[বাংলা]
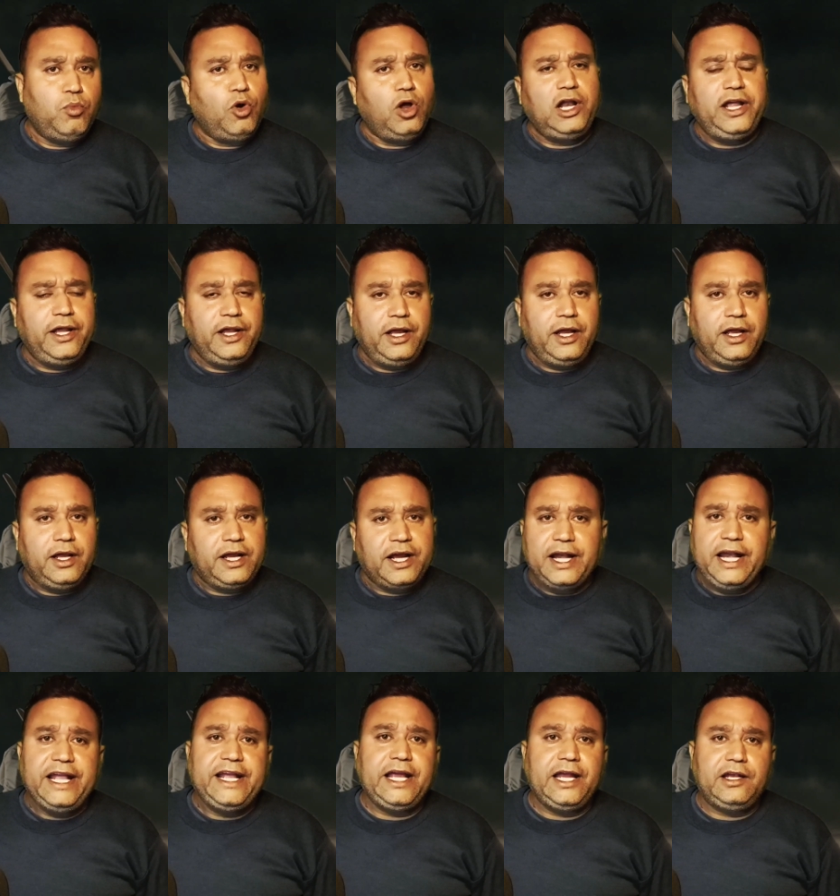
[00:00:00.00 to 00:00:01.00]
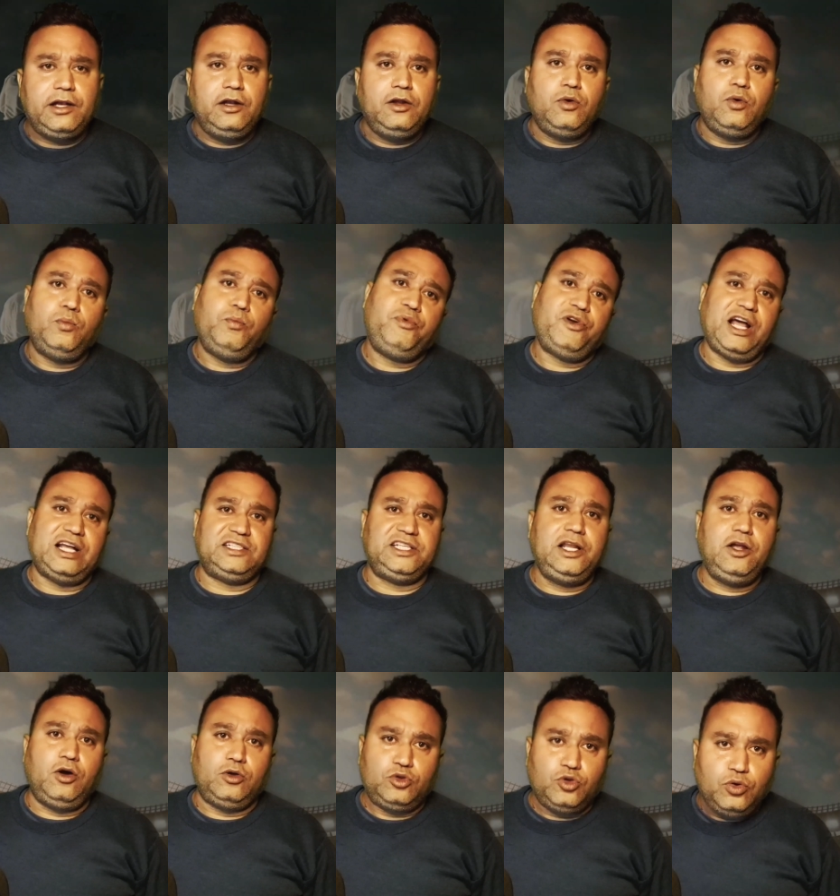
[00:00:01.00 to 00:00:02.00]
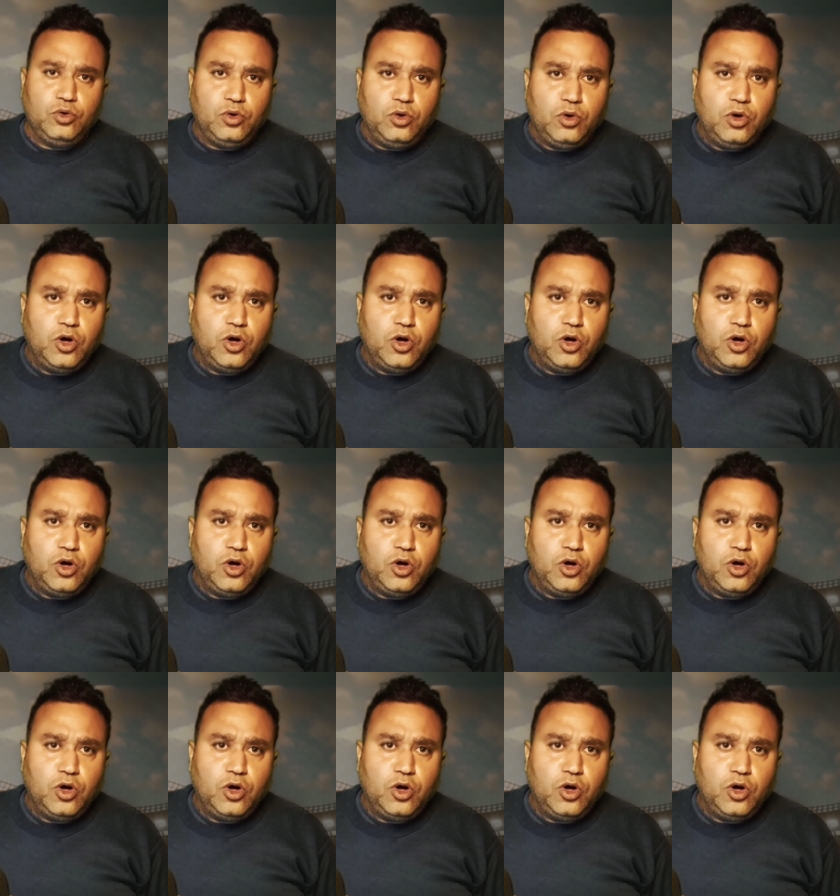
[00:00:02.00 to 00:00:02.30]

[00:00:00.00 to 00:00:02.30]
বলে ক্রিকেট ব্রাজিলে অত